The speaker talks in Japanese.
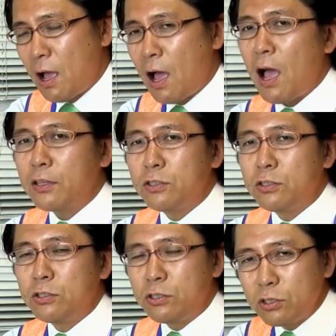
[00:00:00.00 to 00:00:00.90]
発
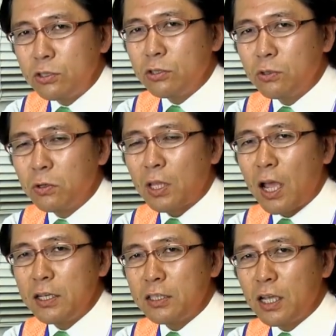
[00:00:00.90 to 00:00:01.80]
注の
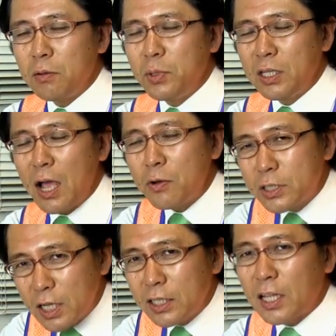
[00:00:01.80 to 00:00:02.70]
体制見直
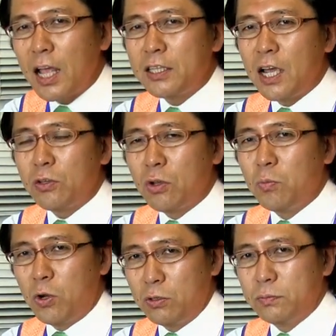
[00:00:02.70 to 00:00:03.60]
していただきたいと
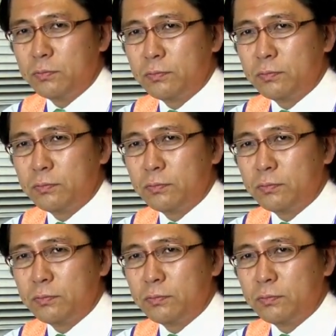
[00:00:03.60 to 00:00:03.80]
思う。